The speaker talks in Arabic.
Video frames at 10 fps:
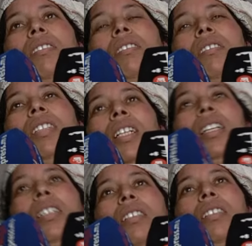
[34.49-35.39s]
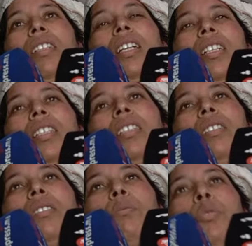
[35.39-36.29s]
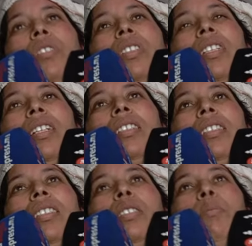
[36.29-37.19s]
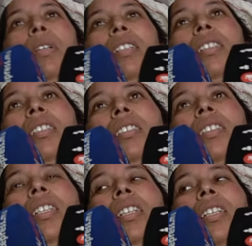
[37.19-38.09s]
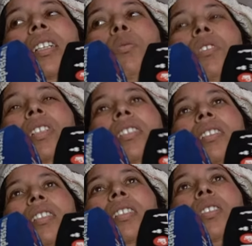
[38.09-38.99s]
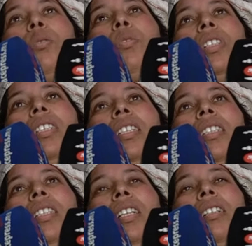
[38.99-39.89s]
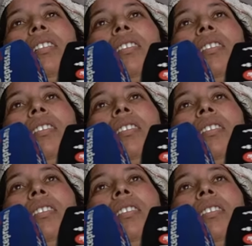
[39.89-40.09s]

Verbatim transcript: دخلنا لقينا مزرعة قلت ليه مالك قالك راه ولد هاد الناس خول ليا قليا